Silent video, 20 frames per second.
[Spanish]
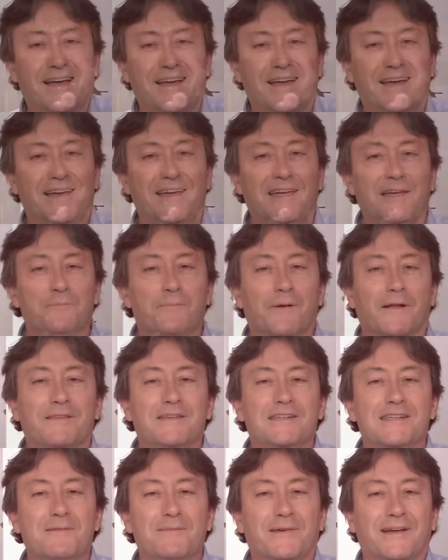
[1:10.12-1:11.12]
Y
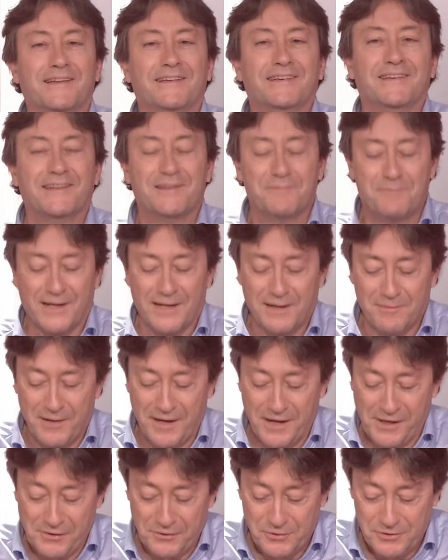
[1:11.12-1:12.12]
precisamente para
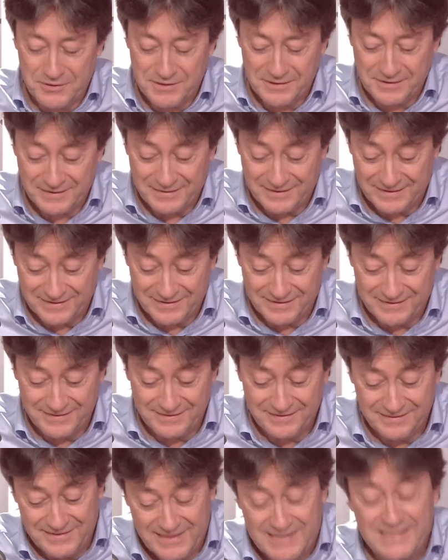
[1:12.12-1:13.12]
hablarnos eh,
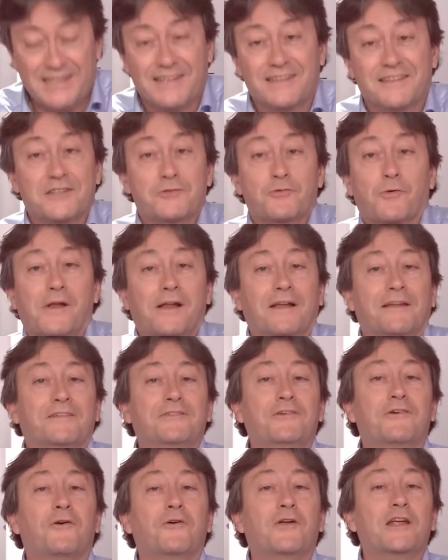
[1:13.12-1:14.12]
de, su
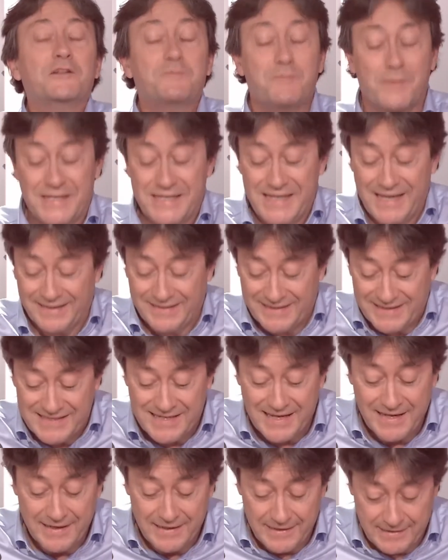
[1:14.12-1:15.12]
relación con las
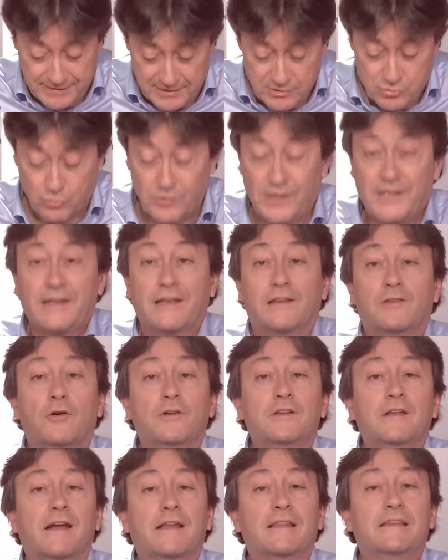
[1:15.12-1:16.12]
piñatas y de su
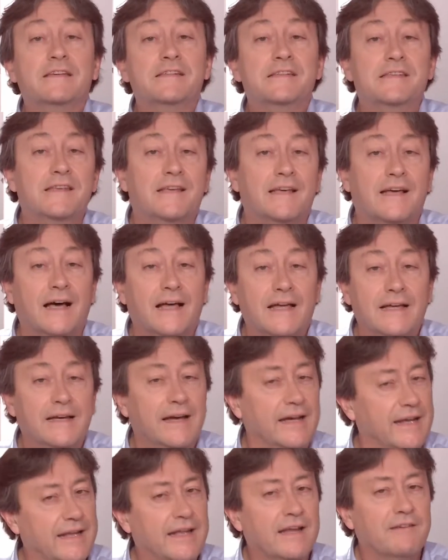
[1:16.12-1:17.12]
trayectoria artística,
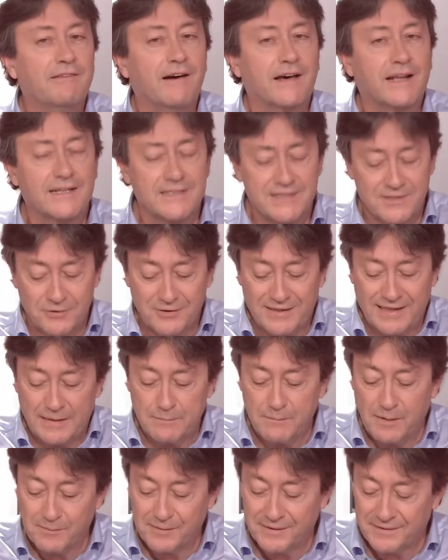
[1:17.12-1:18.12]
Elena Fara ha sido tan
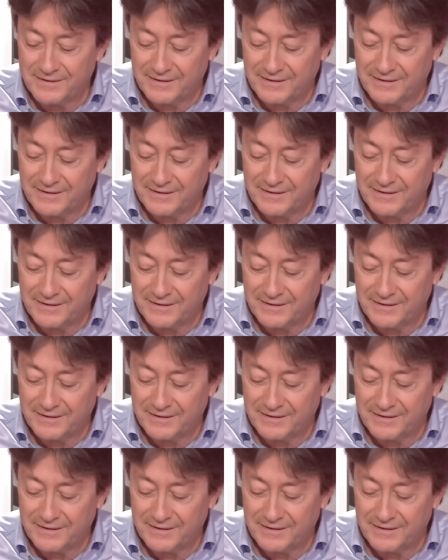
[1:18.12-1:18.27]
amable de,